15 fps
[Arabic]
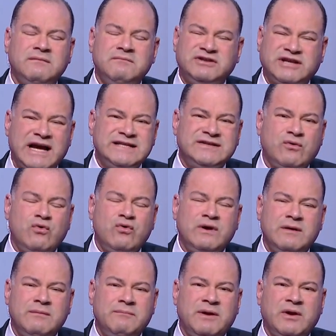مش عايز
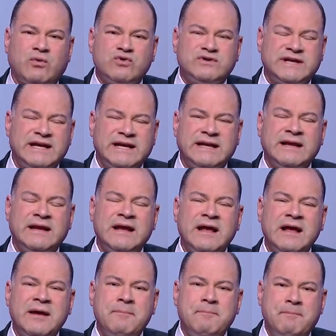اقول بين قوسين
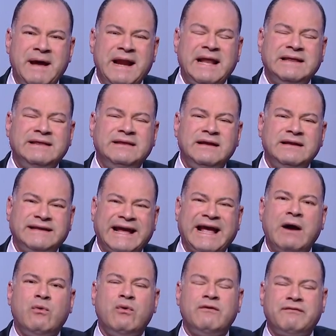بلد
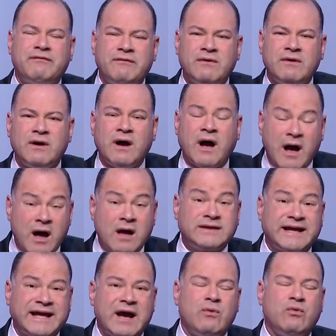تخوف اه
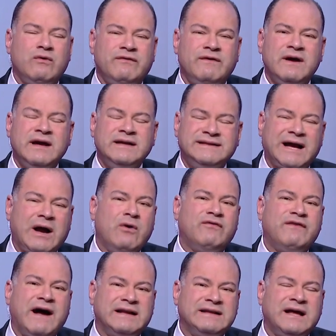تخوف
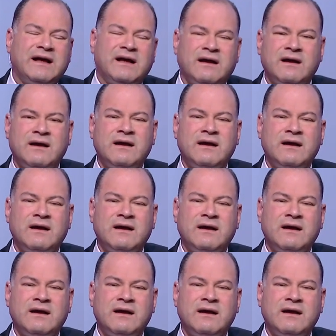تخوف اعدائها